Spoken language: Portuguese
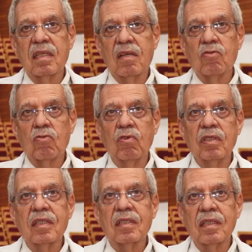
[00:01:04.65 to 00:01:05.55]
que as
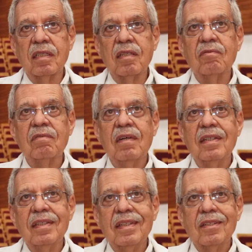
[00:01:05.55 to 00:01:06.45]
coisas andam
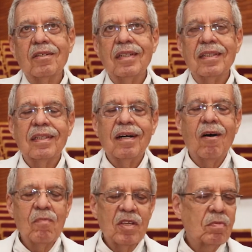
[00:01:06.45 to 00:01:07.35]
uh,
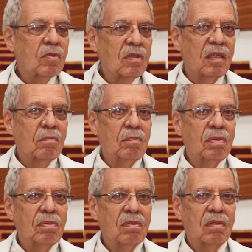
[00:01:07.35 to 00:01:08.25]
ao mesmo
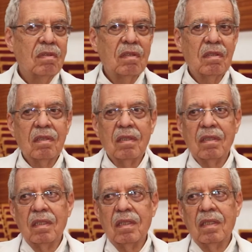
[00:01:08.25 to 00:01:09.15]
tempo.
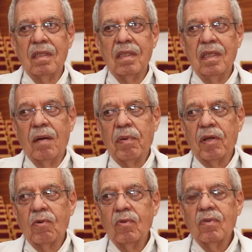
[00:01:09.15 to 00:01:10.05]
E a
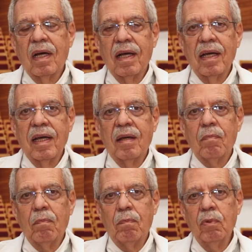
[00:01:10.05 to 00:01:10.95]
pergunta é
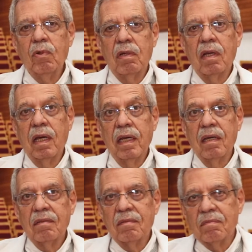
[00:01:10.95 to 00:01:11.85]
por
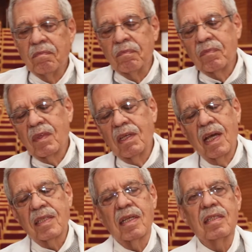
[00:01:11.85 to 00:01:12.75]
que, que
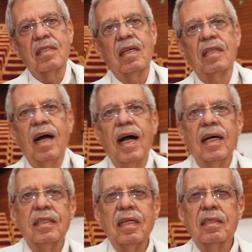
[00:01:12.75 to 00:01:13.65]
essa
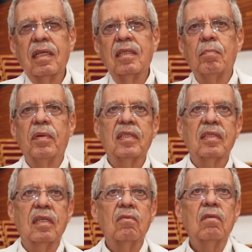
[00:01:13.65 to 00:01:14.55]
ansiedade, essa
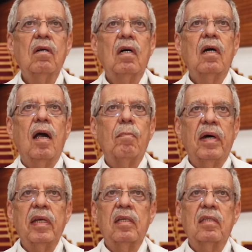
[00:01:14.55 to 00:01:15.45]
depressão
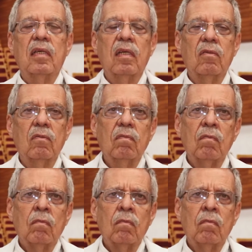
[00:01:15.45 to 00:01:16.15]
apareceram